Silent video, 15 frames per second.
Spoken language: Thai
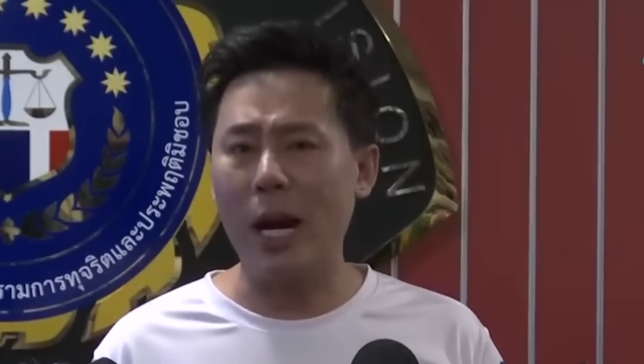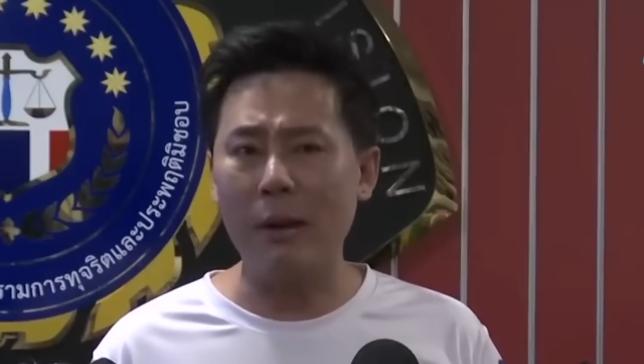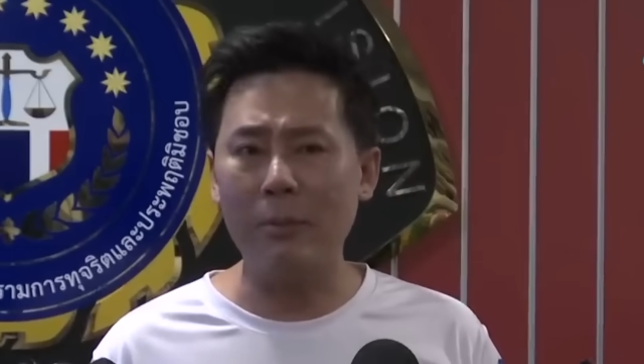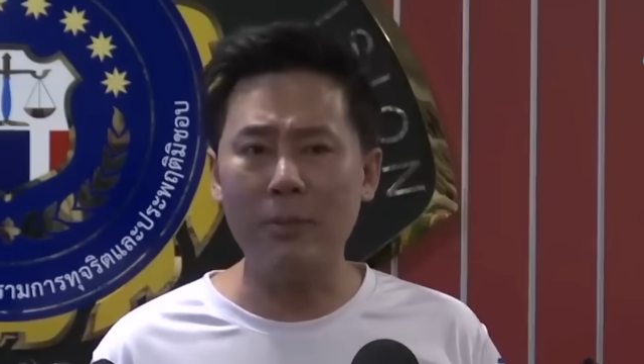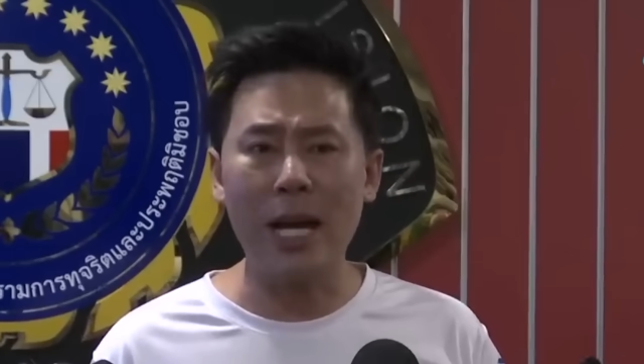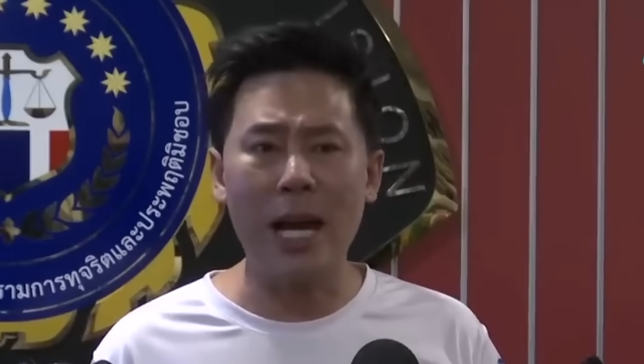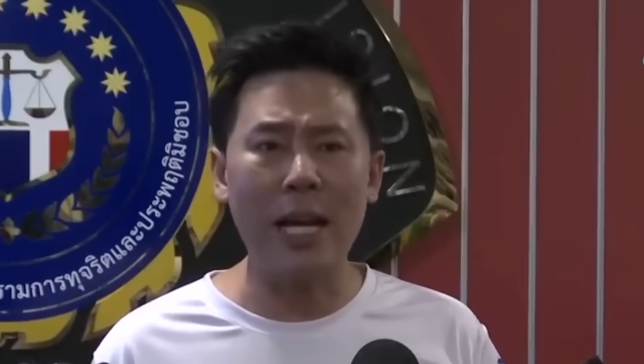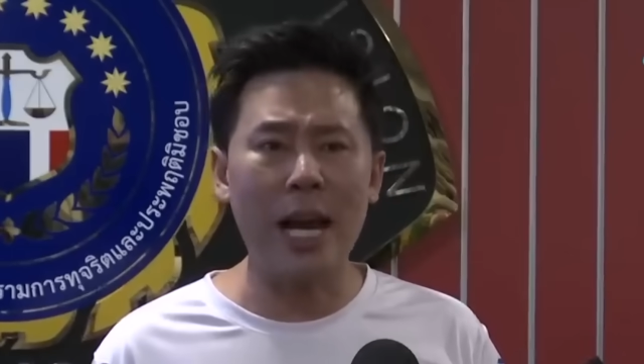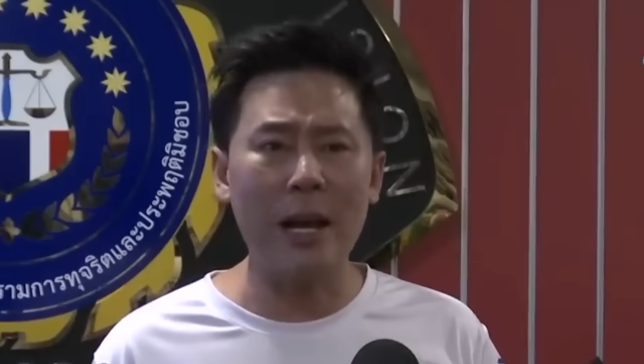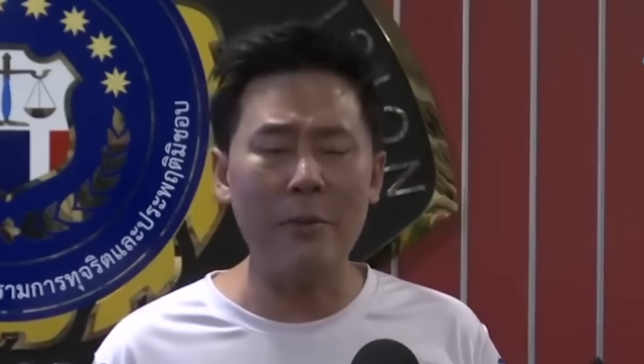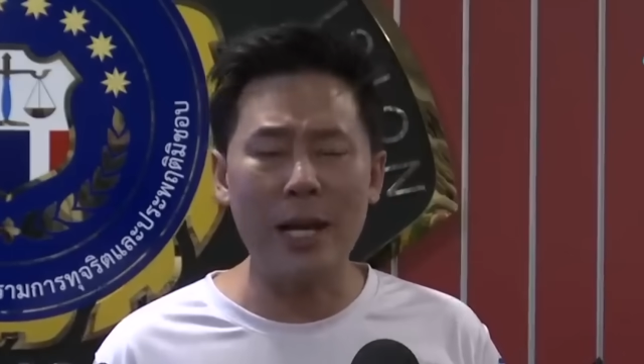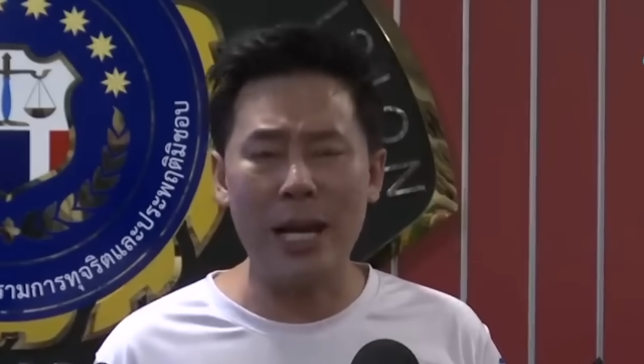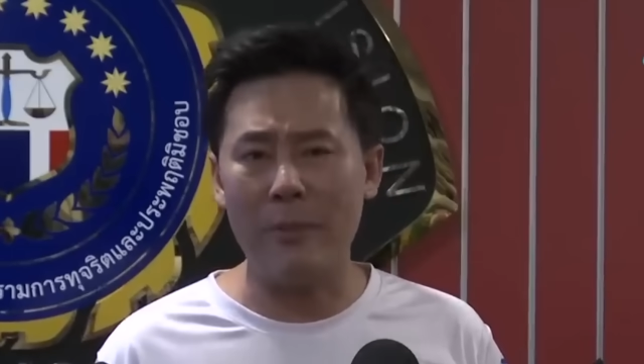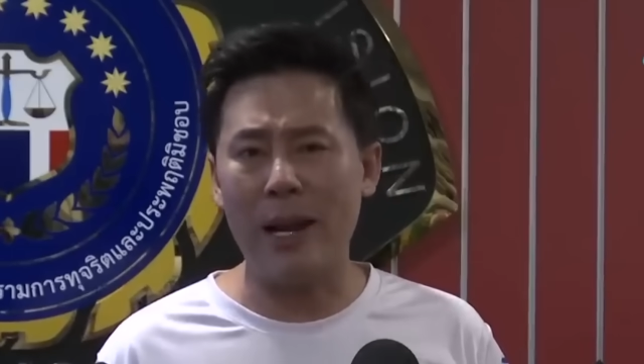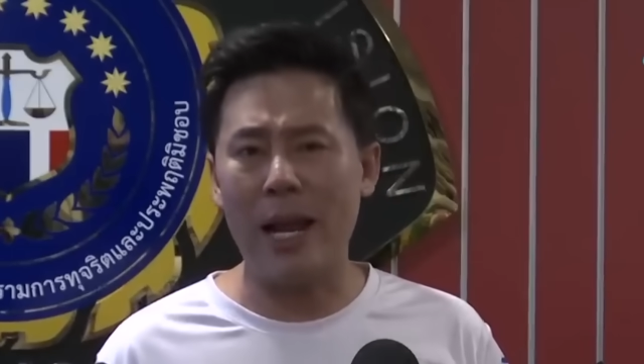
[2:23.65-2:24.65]
ครับถ้าท่าน
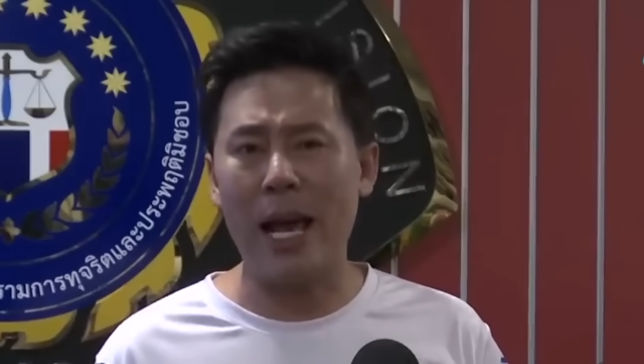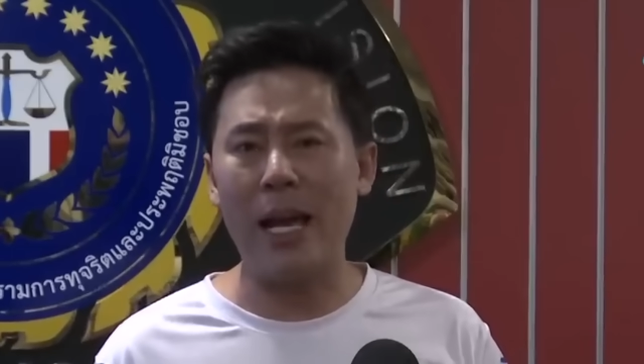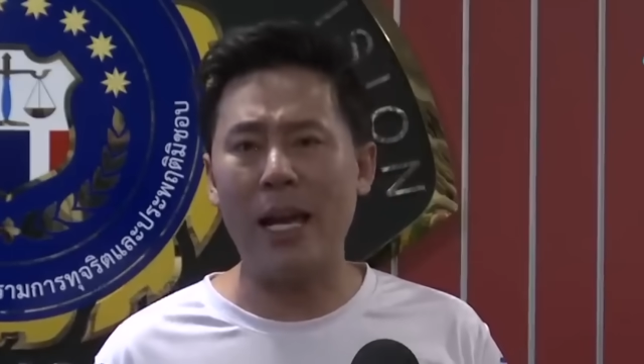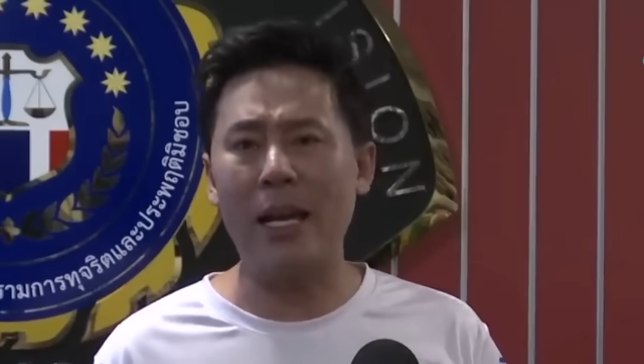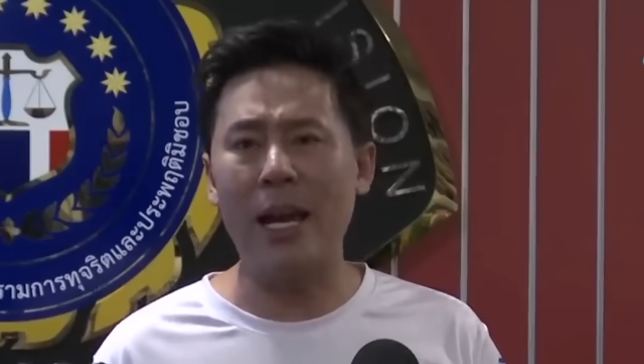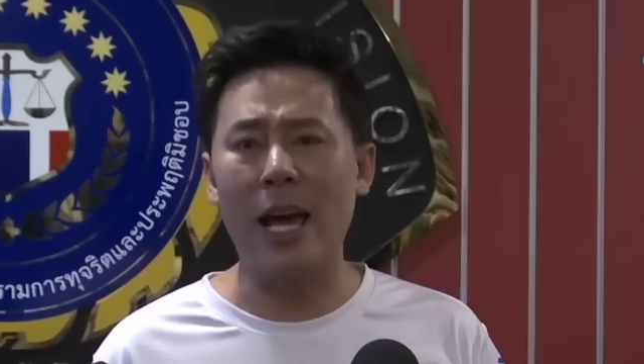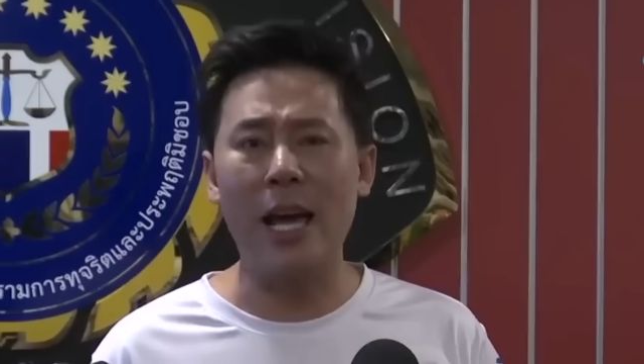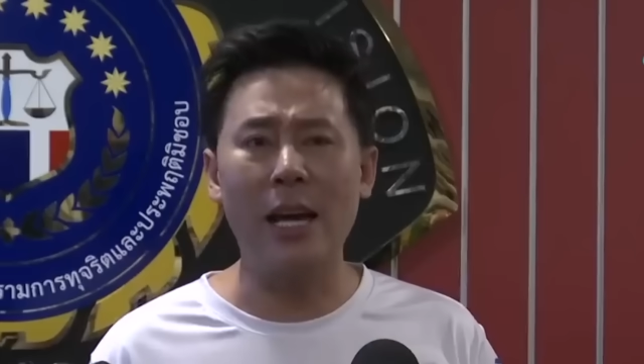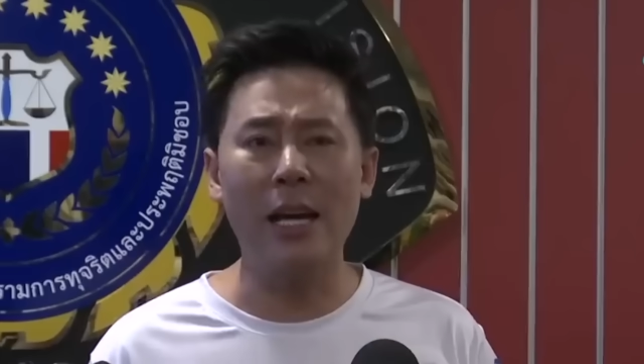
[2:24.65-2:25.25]
ไม่ทำอะไรนะ